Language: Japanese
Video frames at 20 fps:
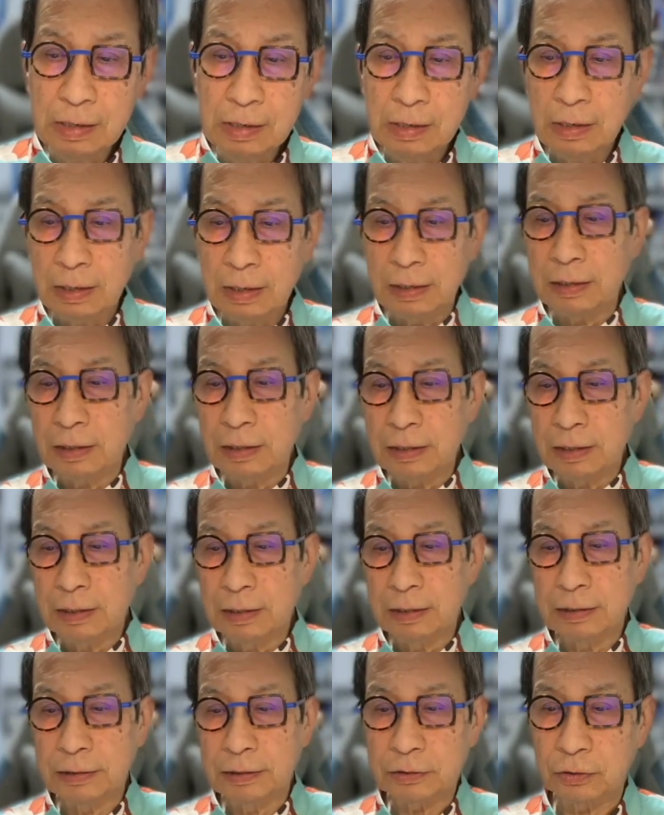
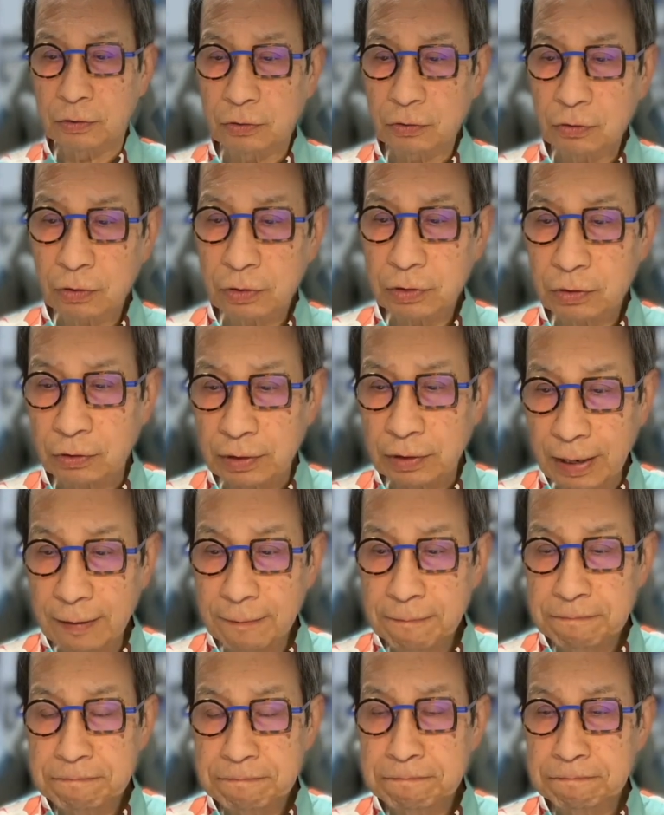えー、その時のね、
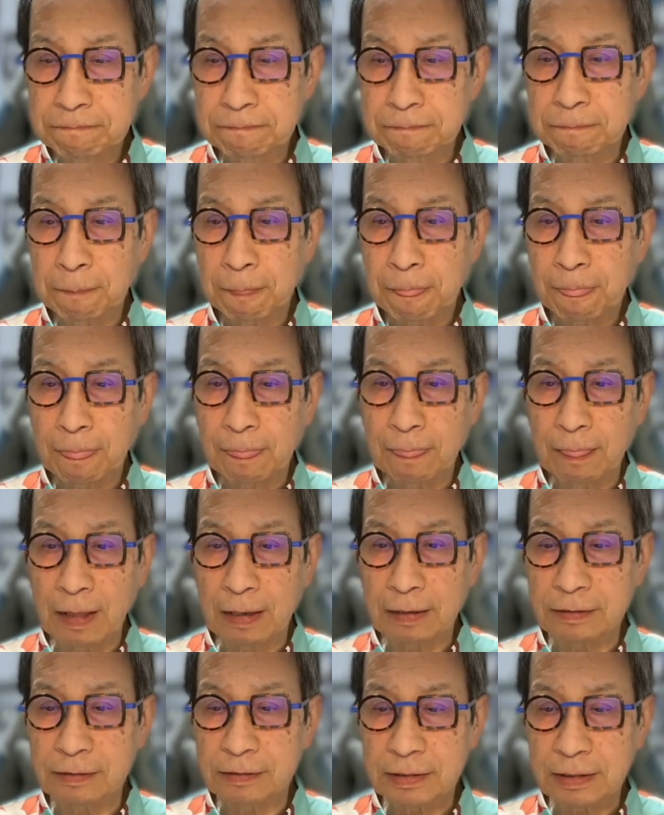なん
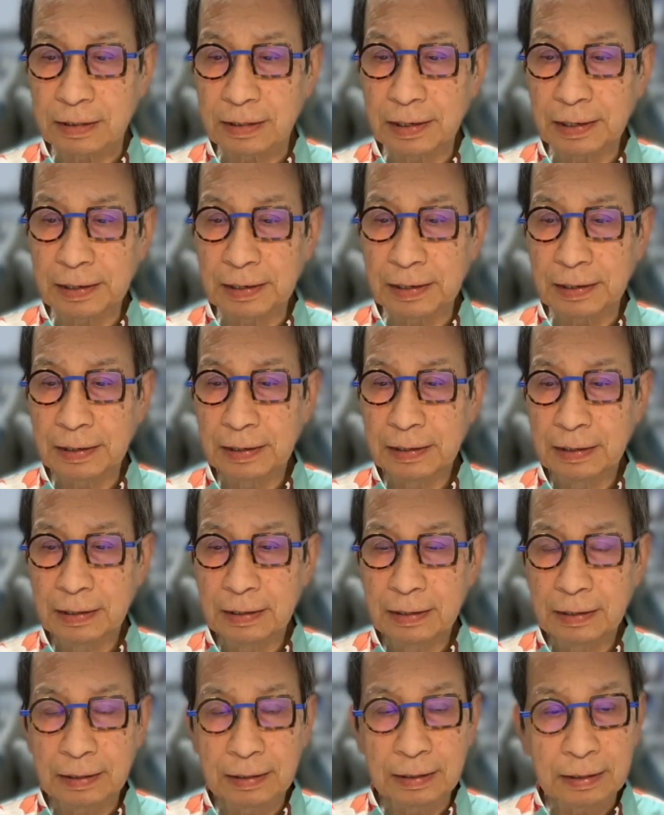ていうんですかね、
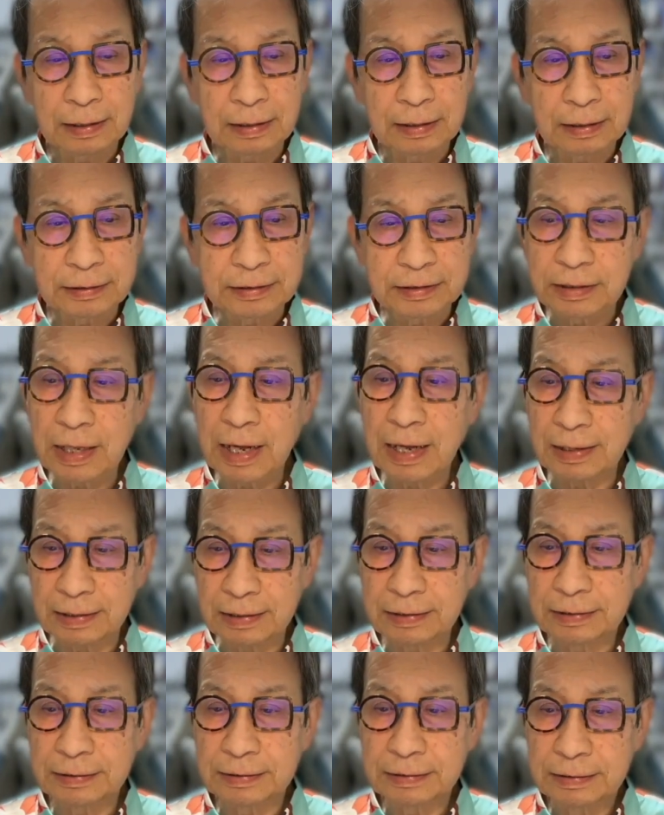えー、時代、
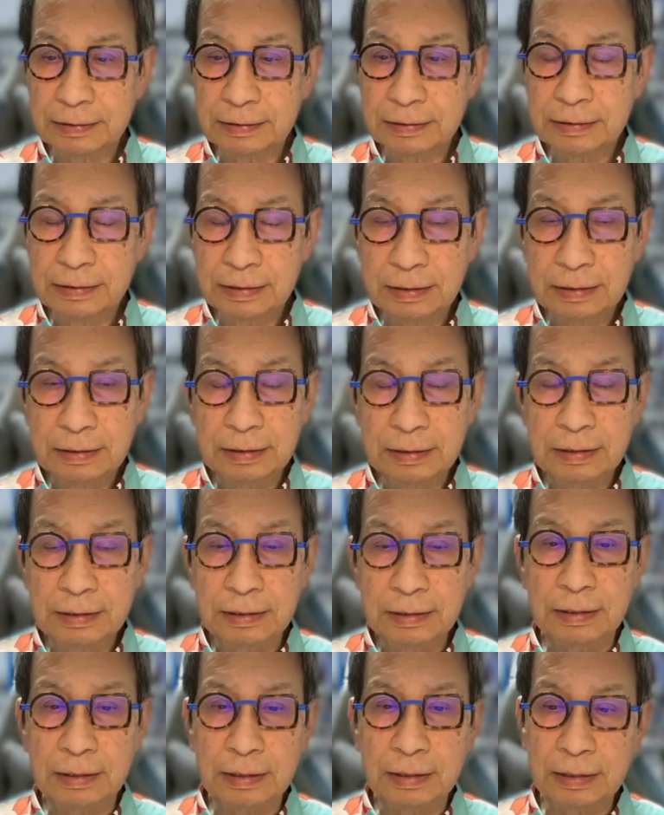
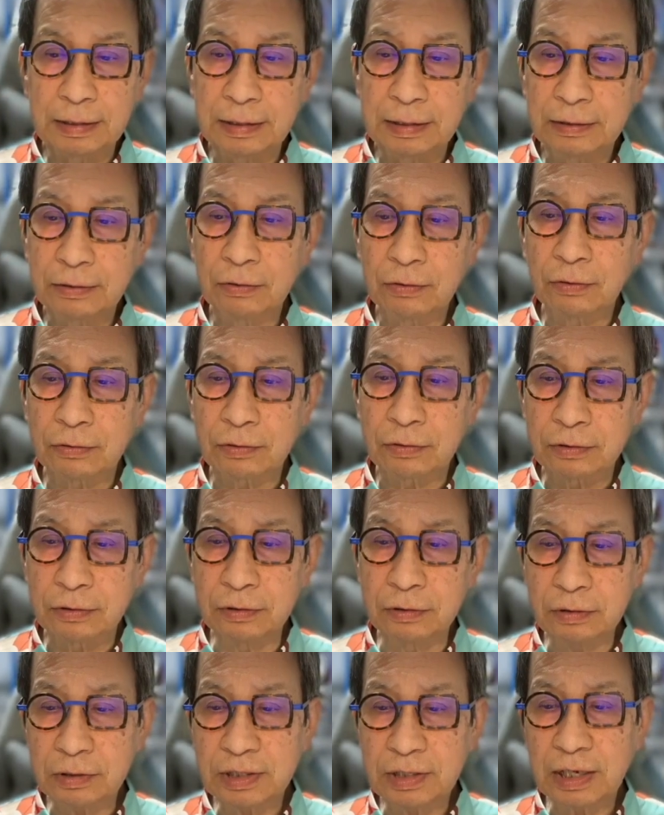えー、の
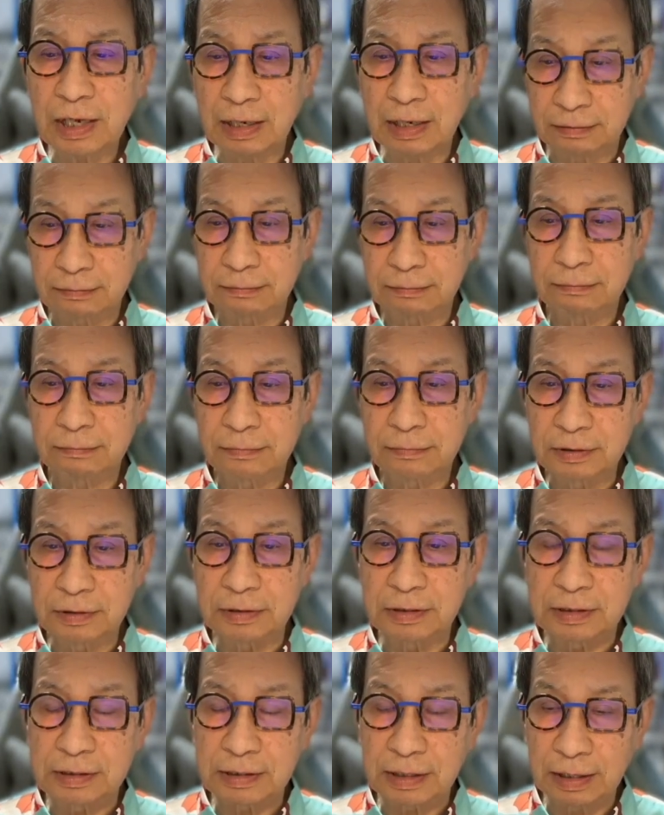空気感っていうん
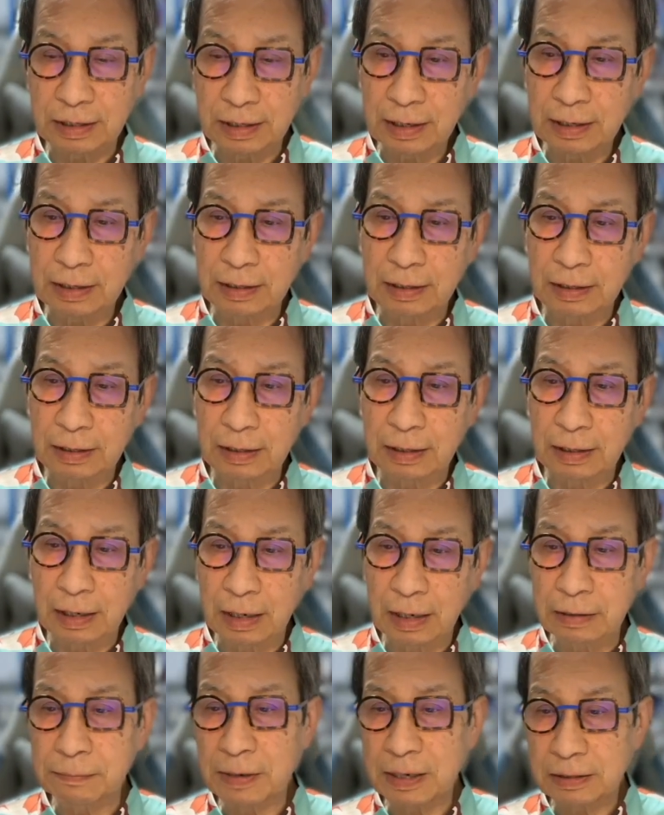ですかね、
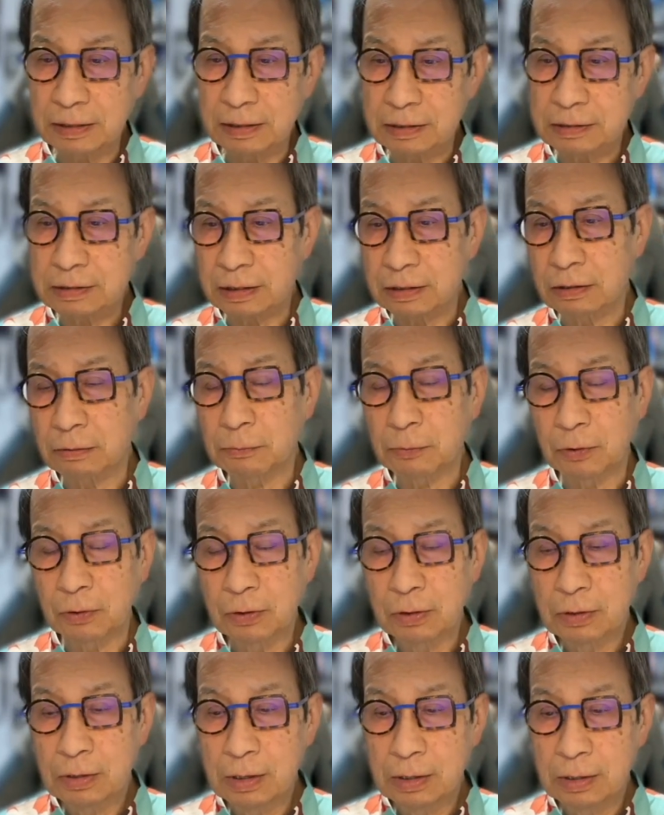曖昧ですけれども、
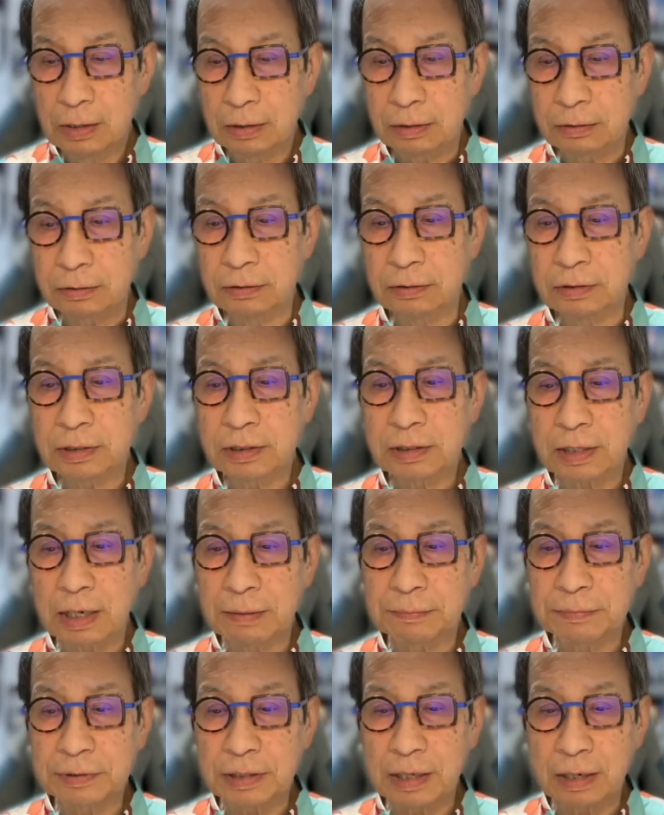空気感
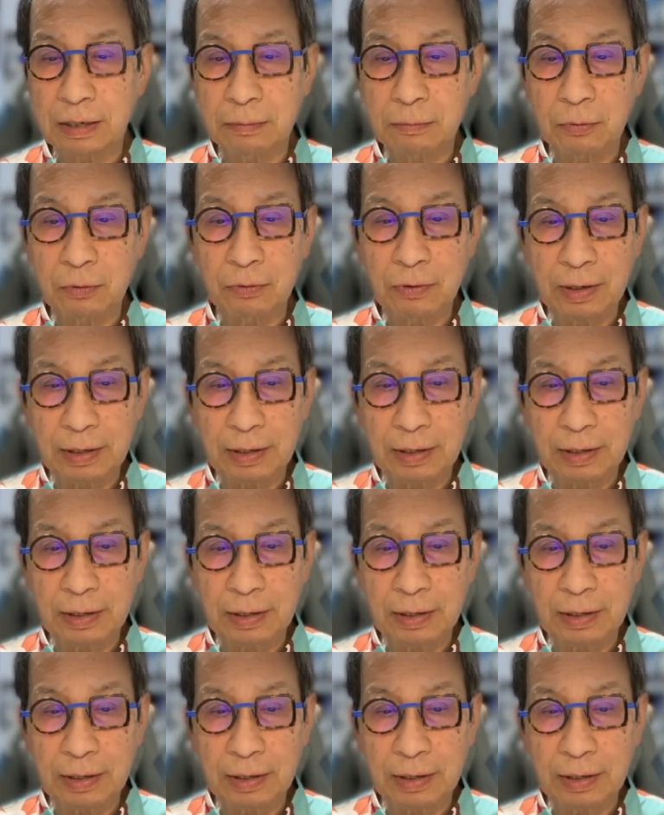みたいなものは